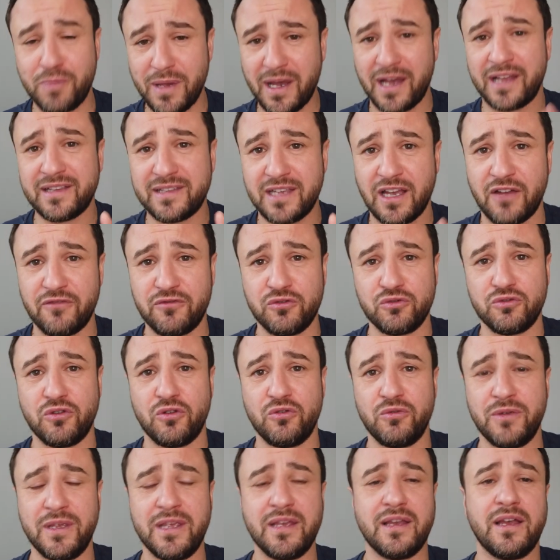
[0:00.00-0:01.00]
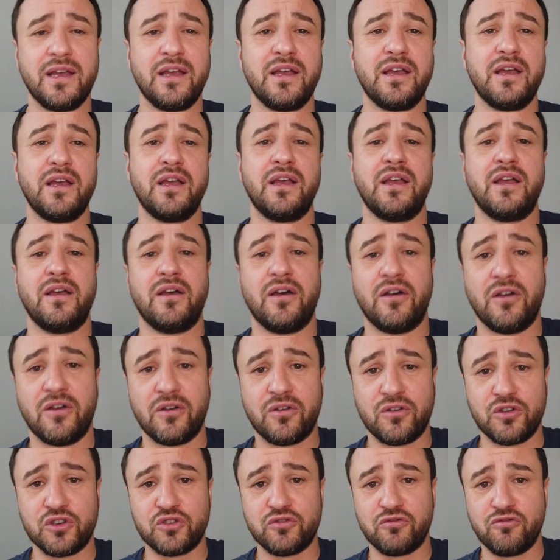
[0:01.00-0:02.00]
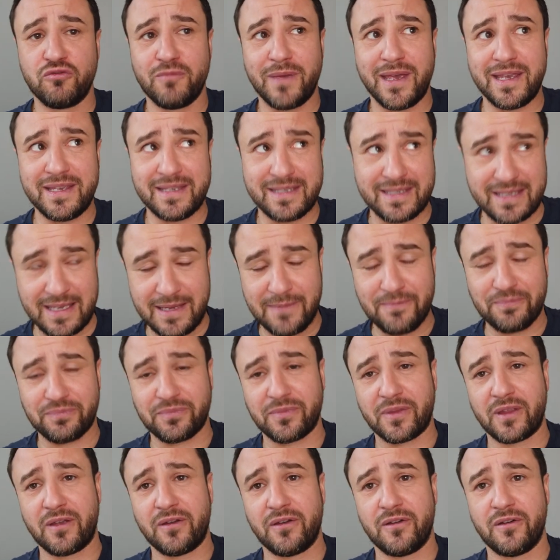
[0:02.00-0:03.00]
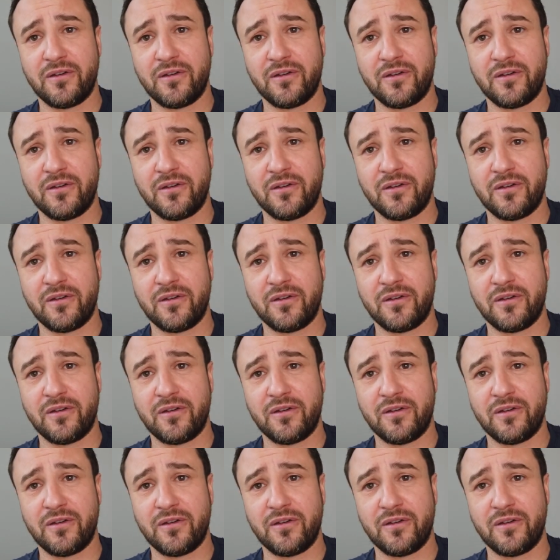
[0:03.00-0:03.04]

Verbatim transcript: interview de lui que je vous mets ici. c'est